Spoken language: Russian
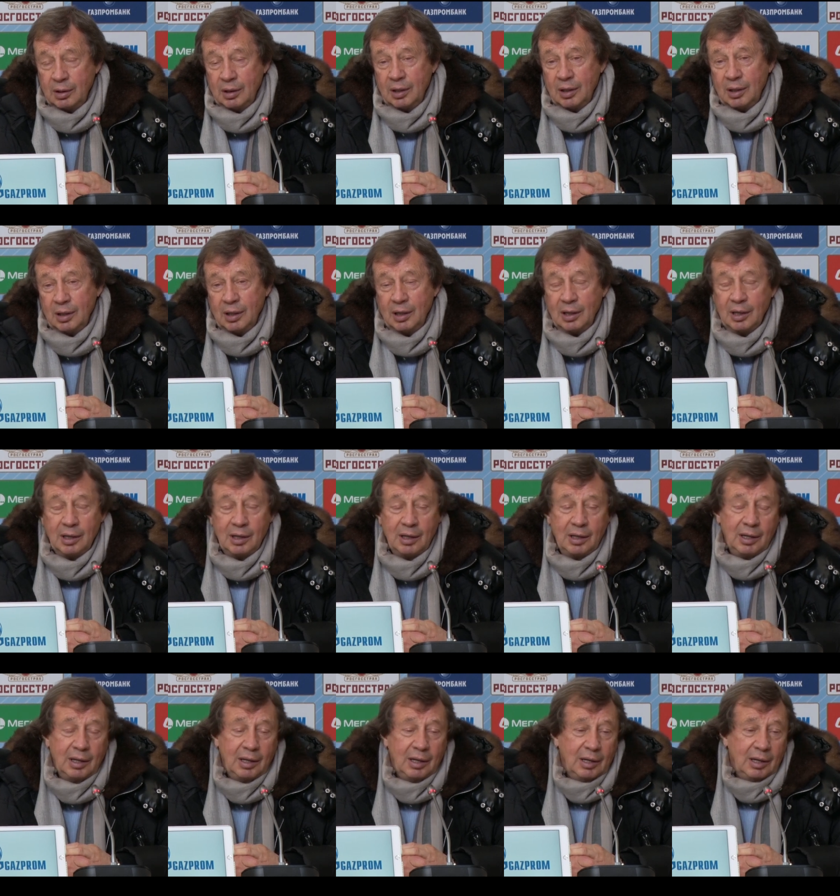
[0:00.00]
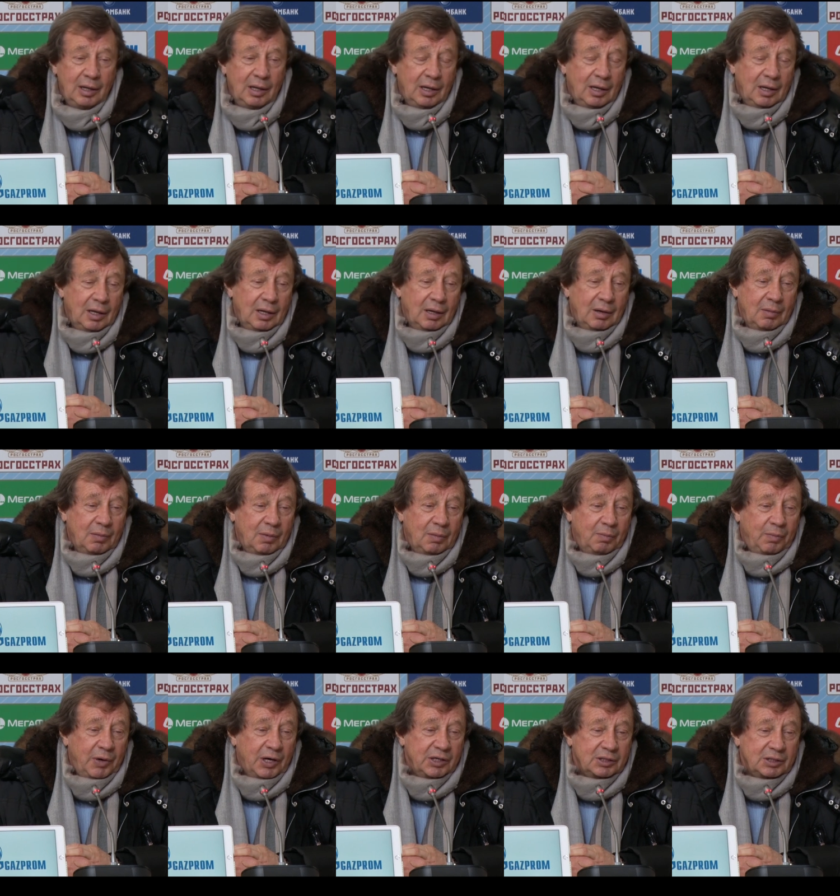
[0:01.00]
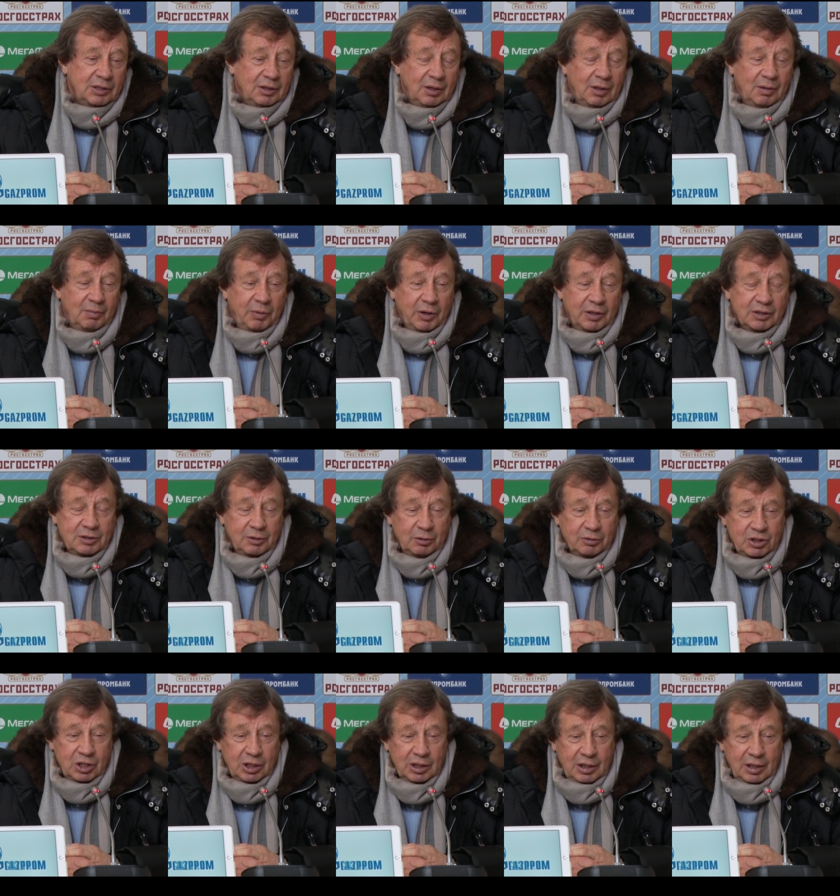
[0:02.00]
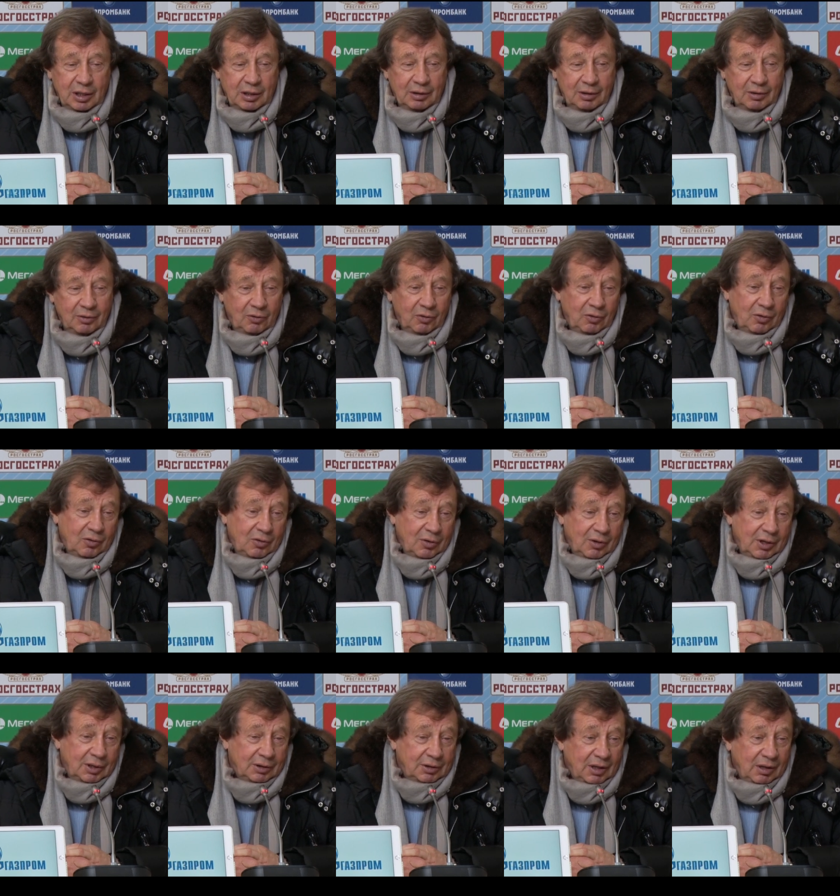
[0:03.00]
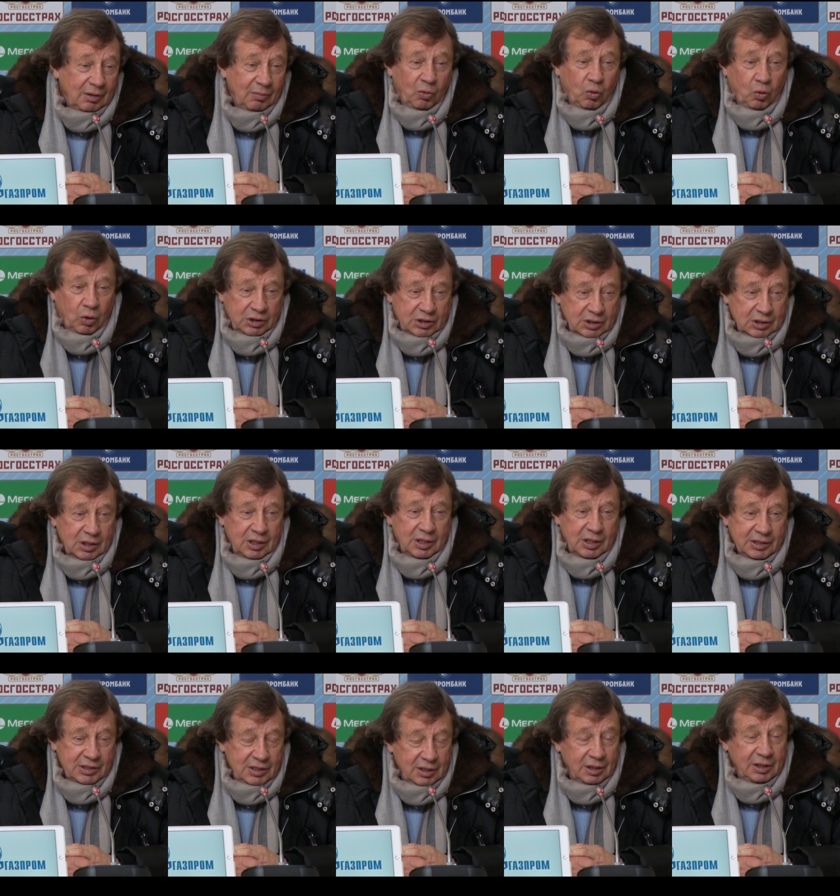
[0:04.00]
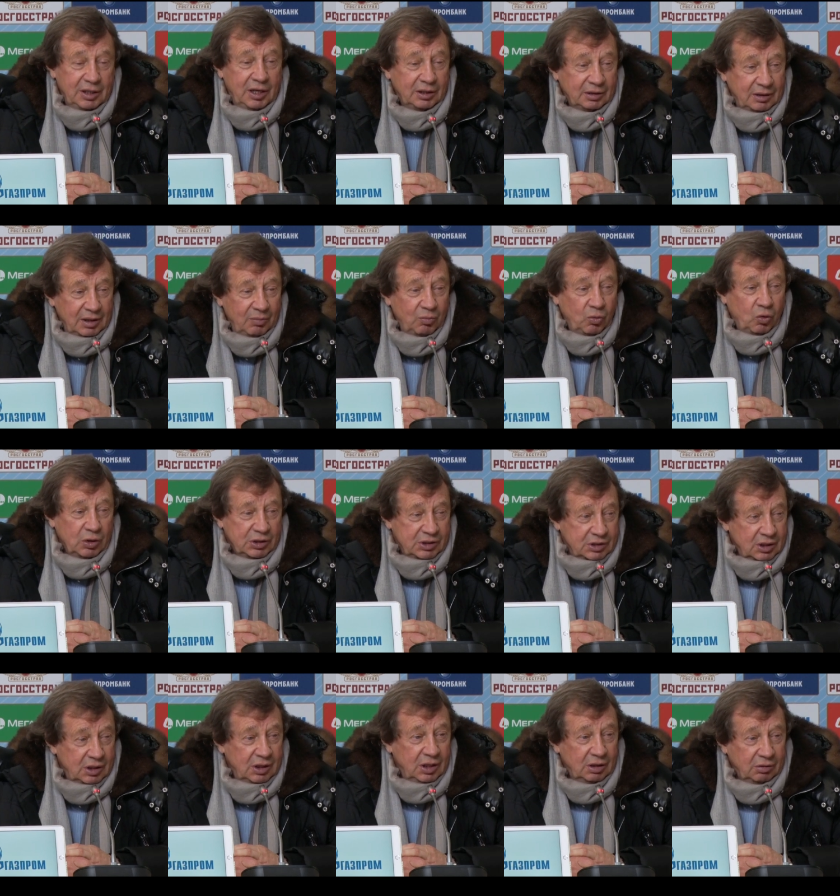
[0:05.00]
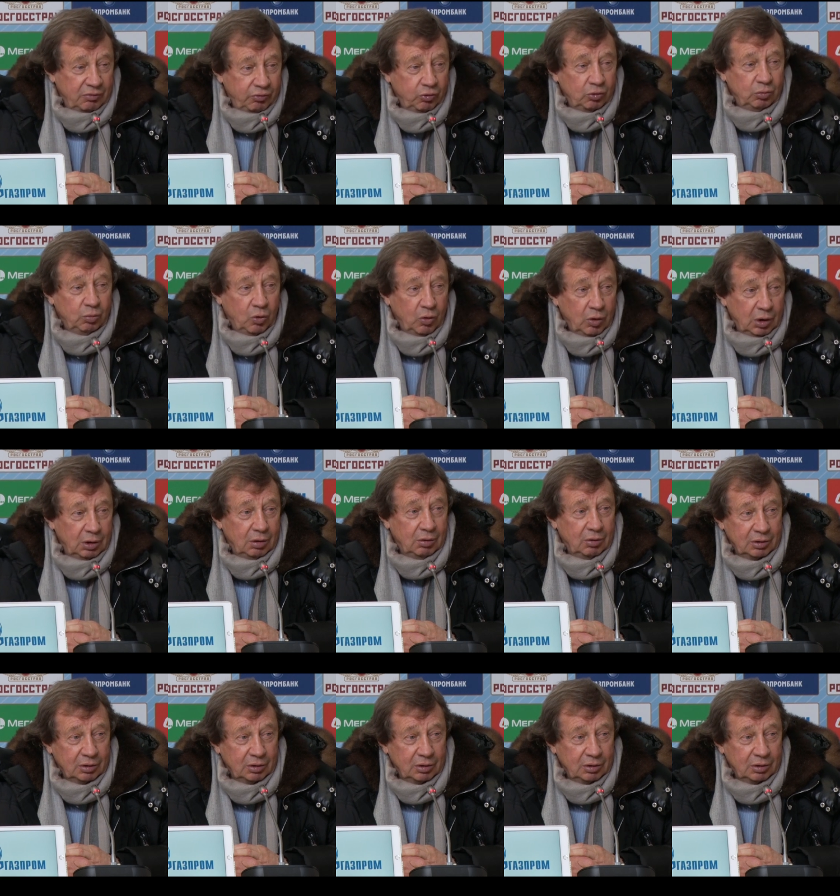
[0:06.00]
ну, иногда казалось, что ситуация может выйти из-под контроля. Послу, послушайте, ну это эмоции. Если нет эмоций, нет футбола.